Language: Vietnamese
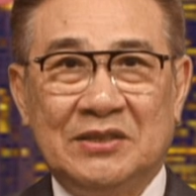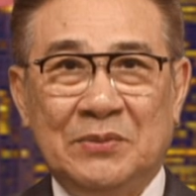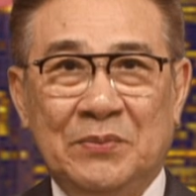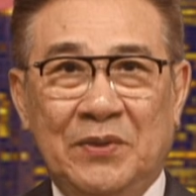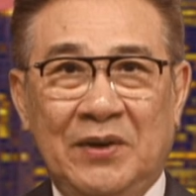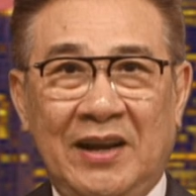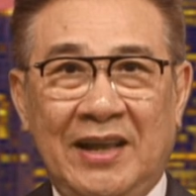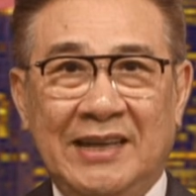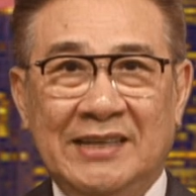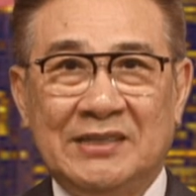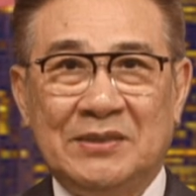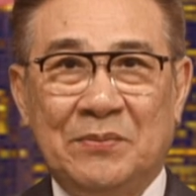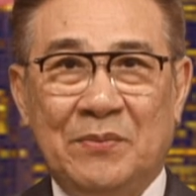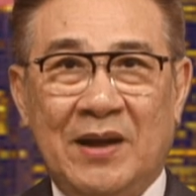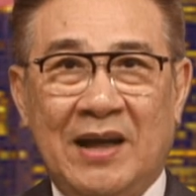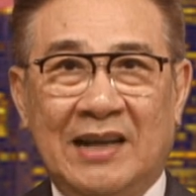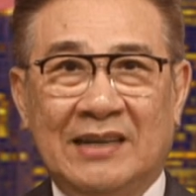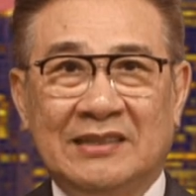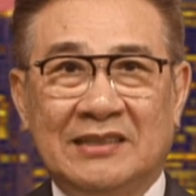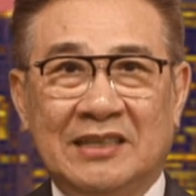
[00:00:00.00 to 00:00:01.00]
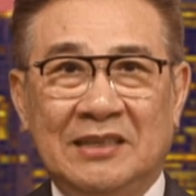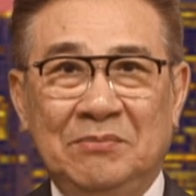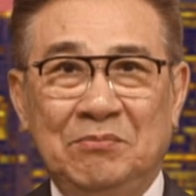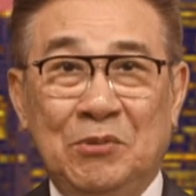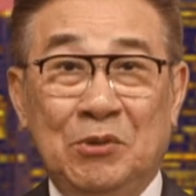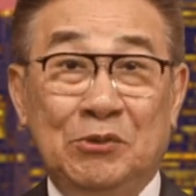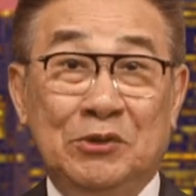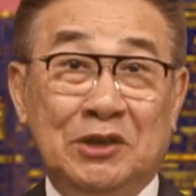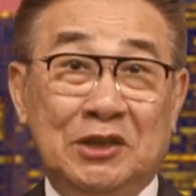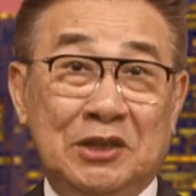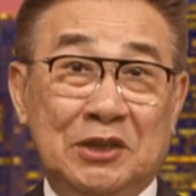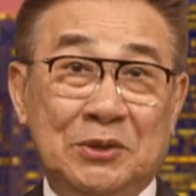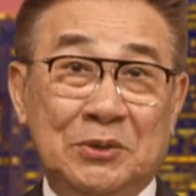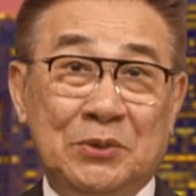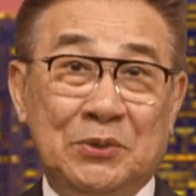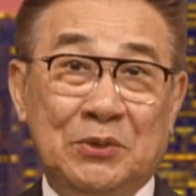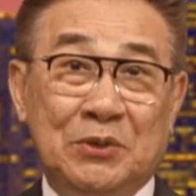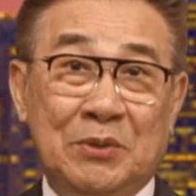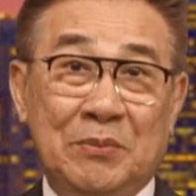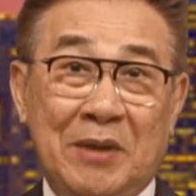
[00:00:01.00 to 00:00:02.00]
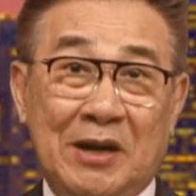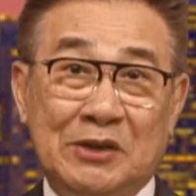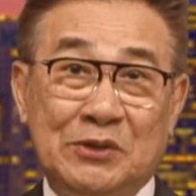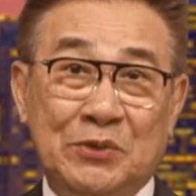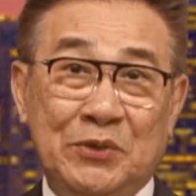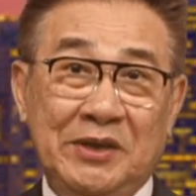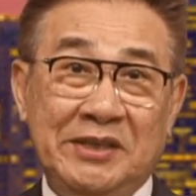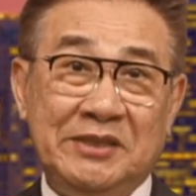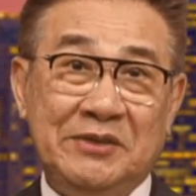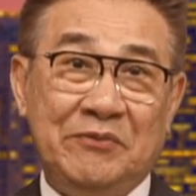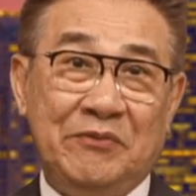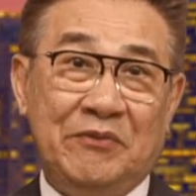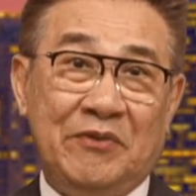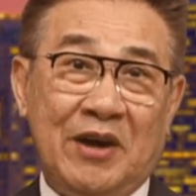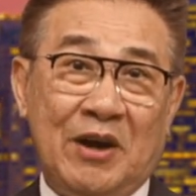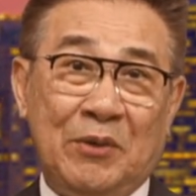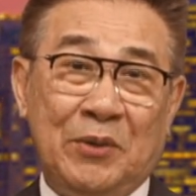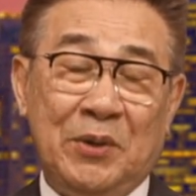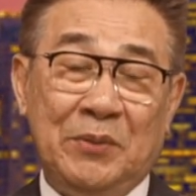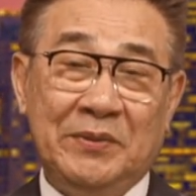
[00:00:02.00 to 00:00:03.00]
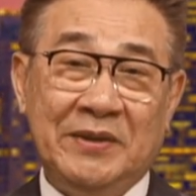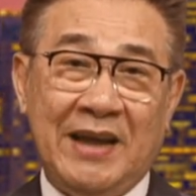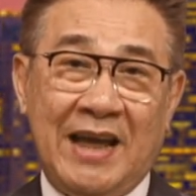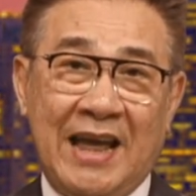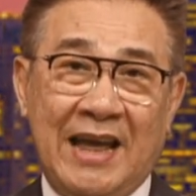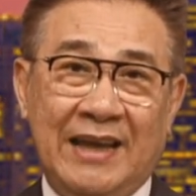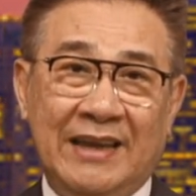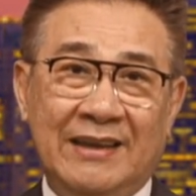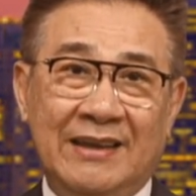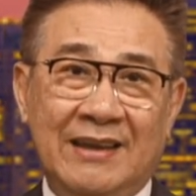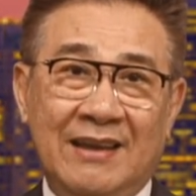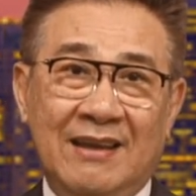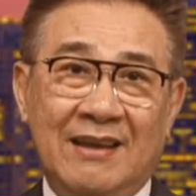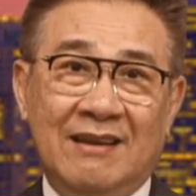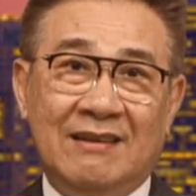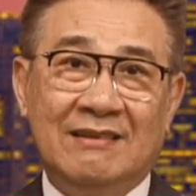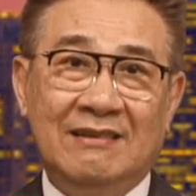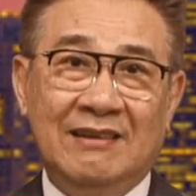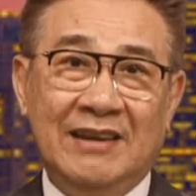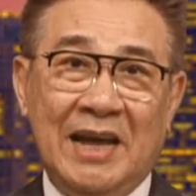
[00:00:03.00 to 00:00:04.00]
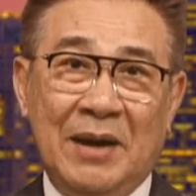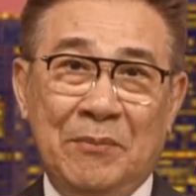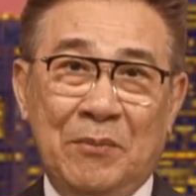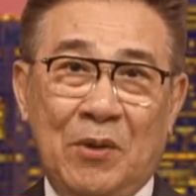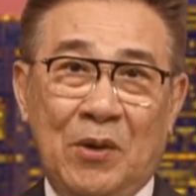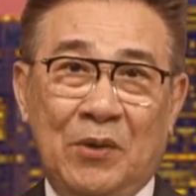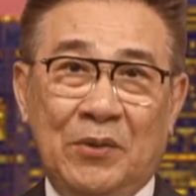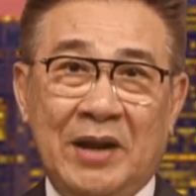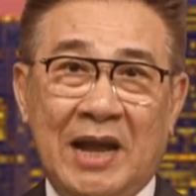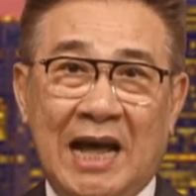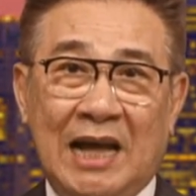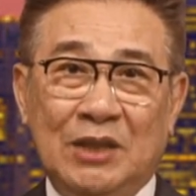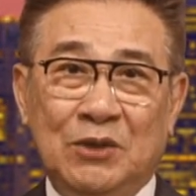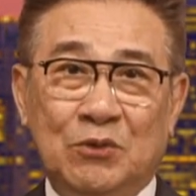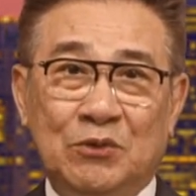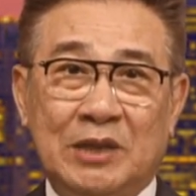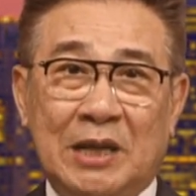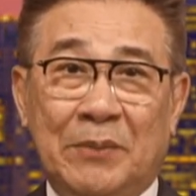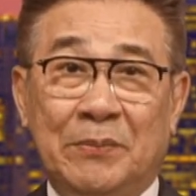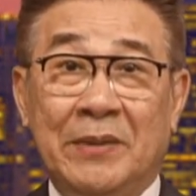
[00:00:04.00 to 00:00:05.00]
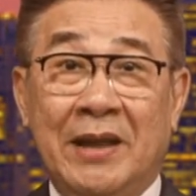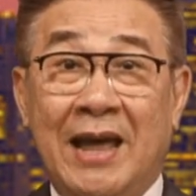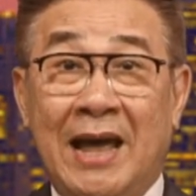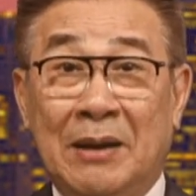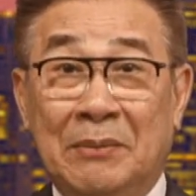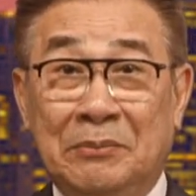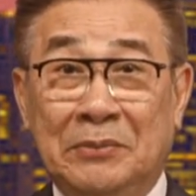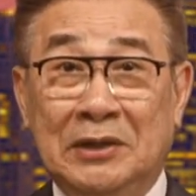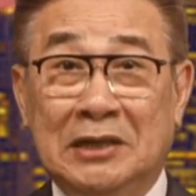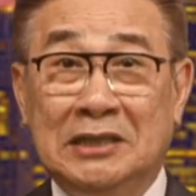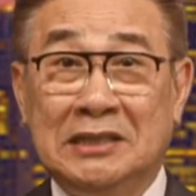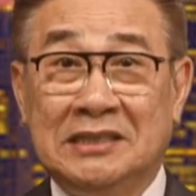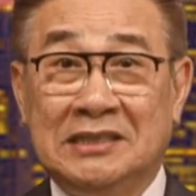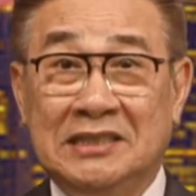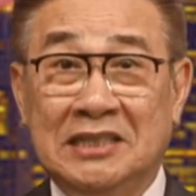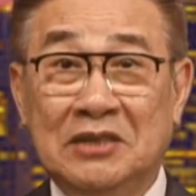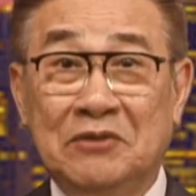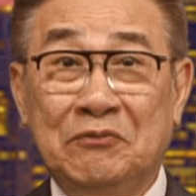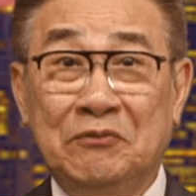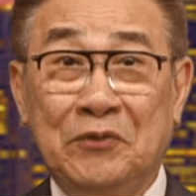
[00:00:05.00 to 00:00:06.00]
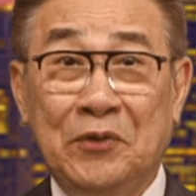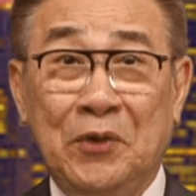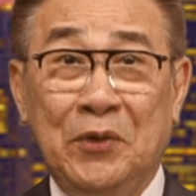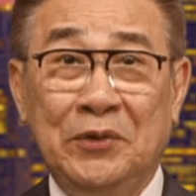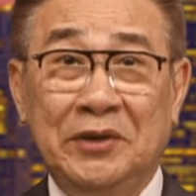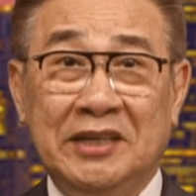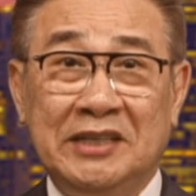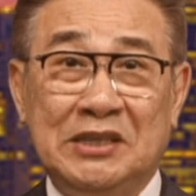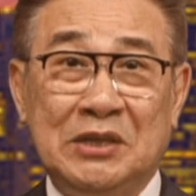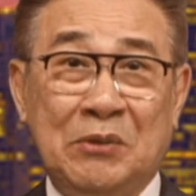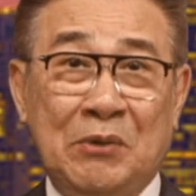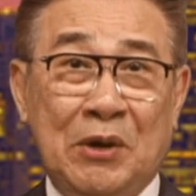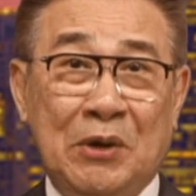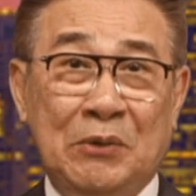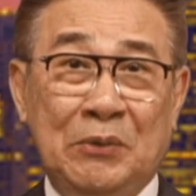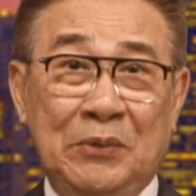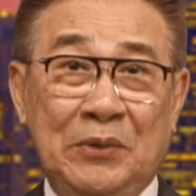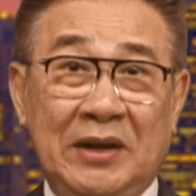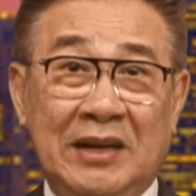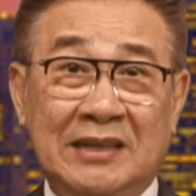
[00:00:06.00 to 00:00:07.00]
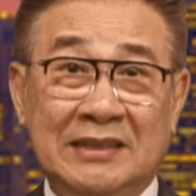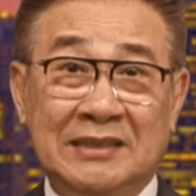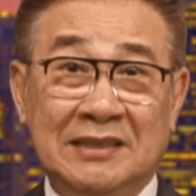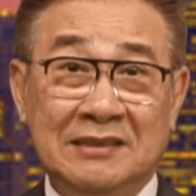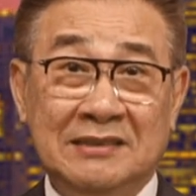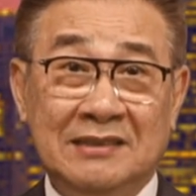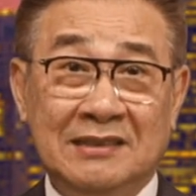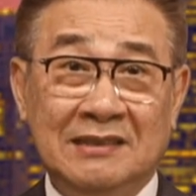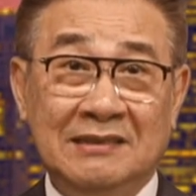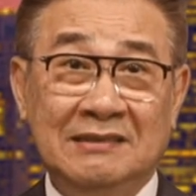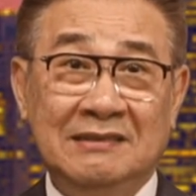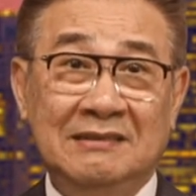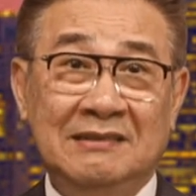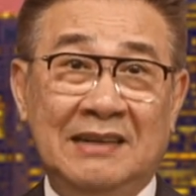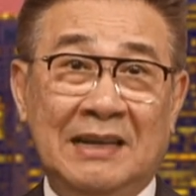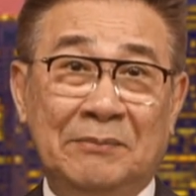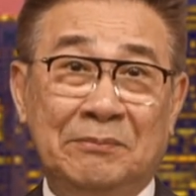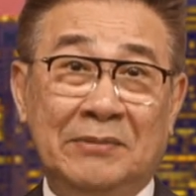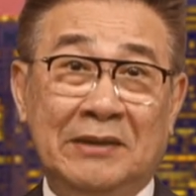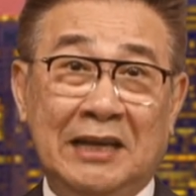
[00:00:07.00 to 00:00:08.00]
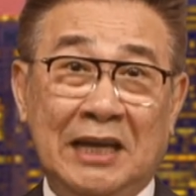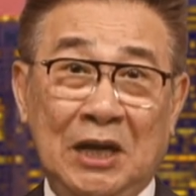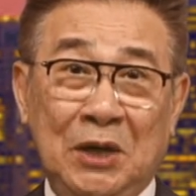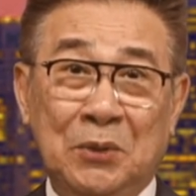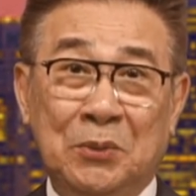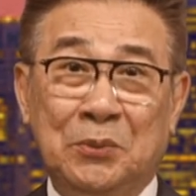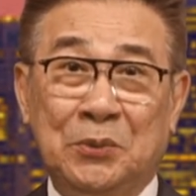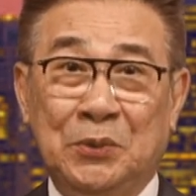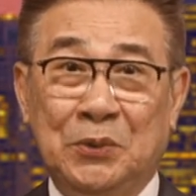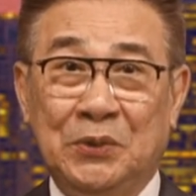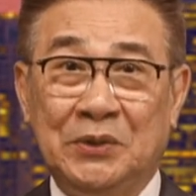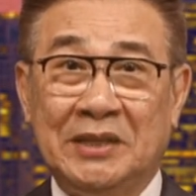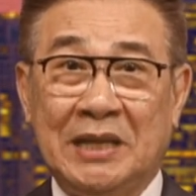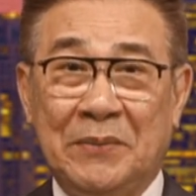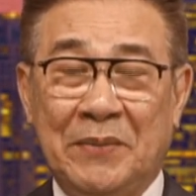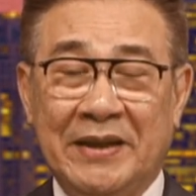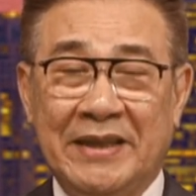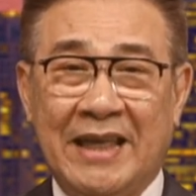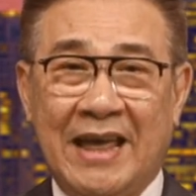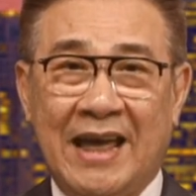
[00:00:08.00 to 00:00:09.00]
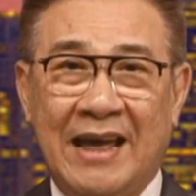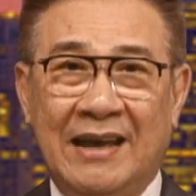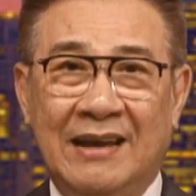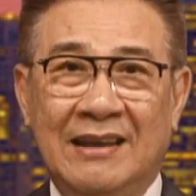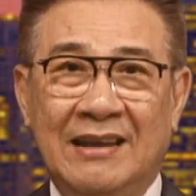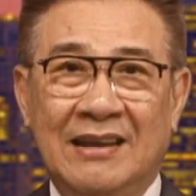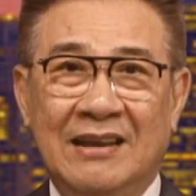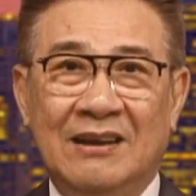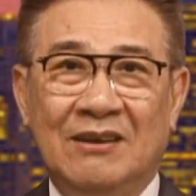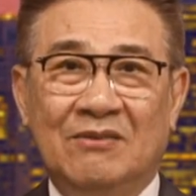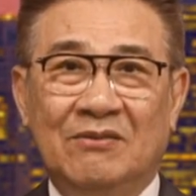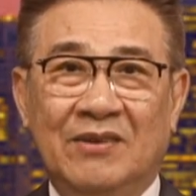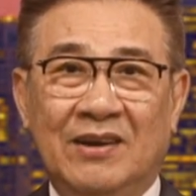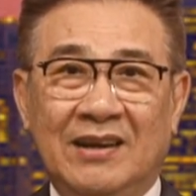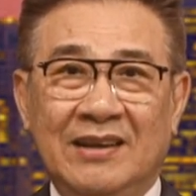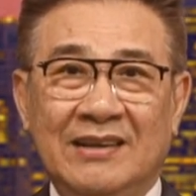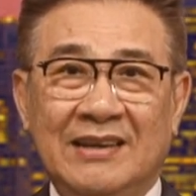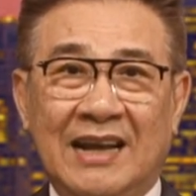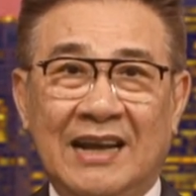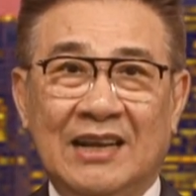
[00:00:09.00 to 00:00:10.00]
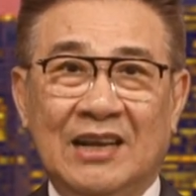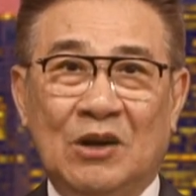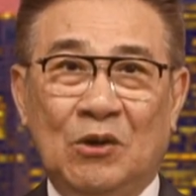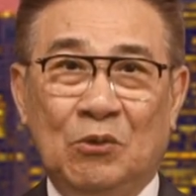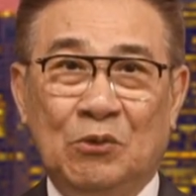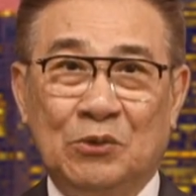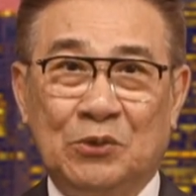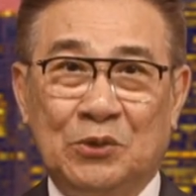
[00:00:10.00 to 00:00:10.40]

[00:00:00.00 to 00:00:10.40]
Cibeles mang tính biểu tượng của Madrid. Vào hôm thứ Hai, người hâm mộ đã tụ tập để ăn mừng chức vô địch châu Âu lần thứ tư lập kỷ lục của Tây Ban Nha, với các cầu